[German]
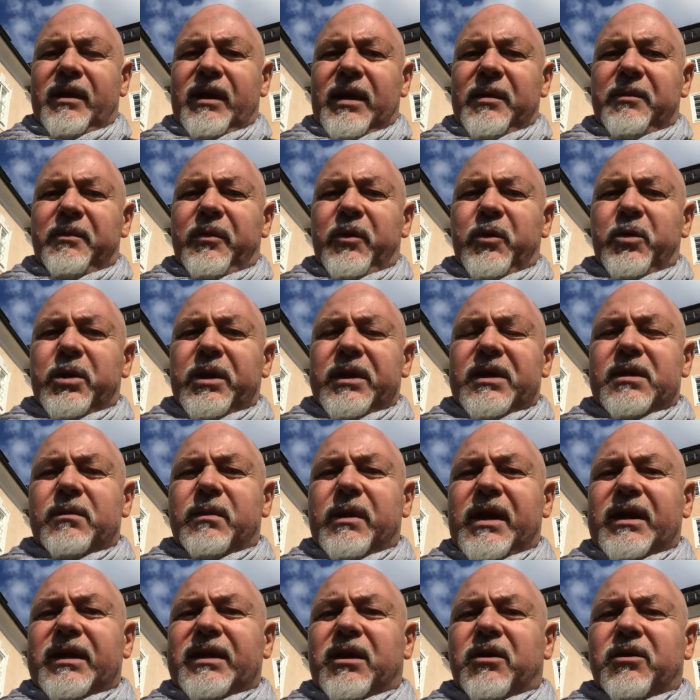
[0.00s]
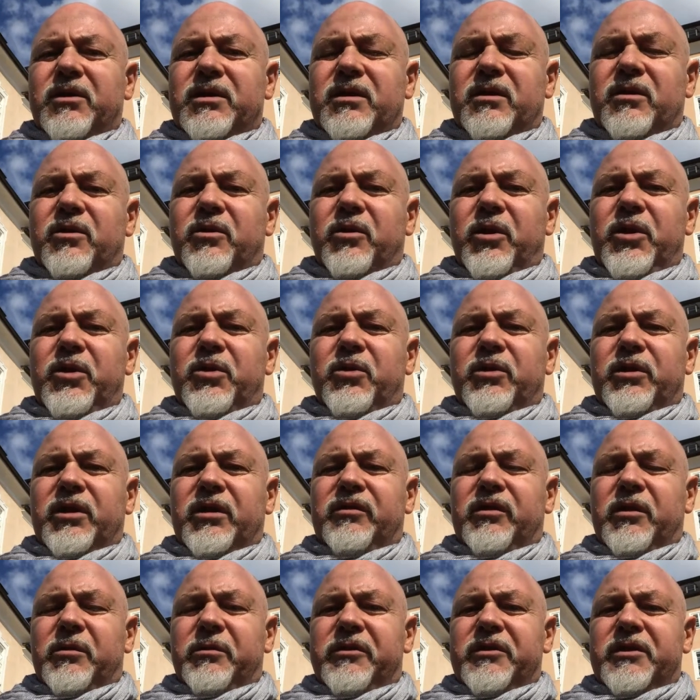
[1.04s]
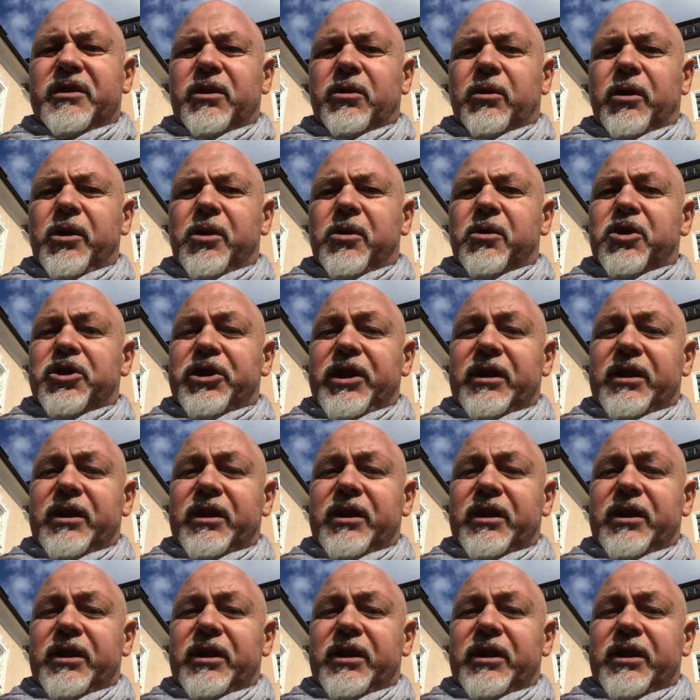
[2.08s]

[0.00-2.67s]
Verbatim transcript: eben nur 2950 Euro.